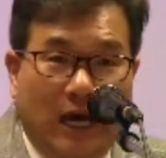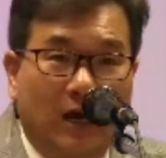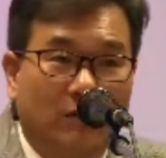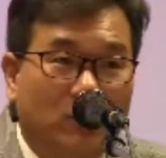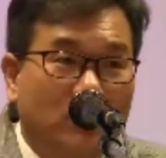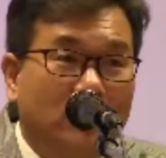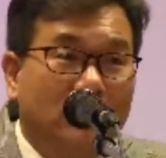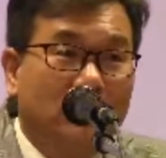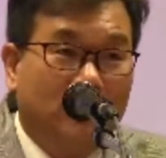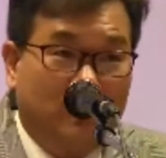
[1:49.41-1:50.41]
양 뭐
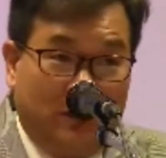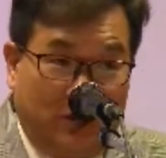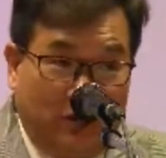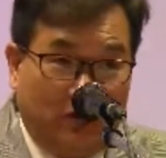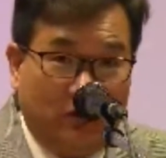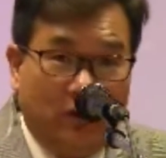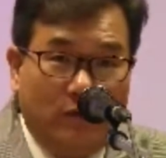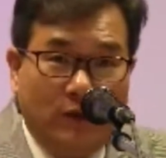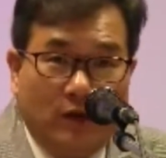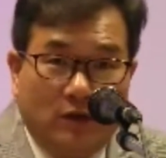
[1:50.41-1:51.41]
이런 것들이죠
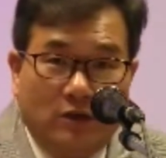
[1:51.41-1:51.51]
그죠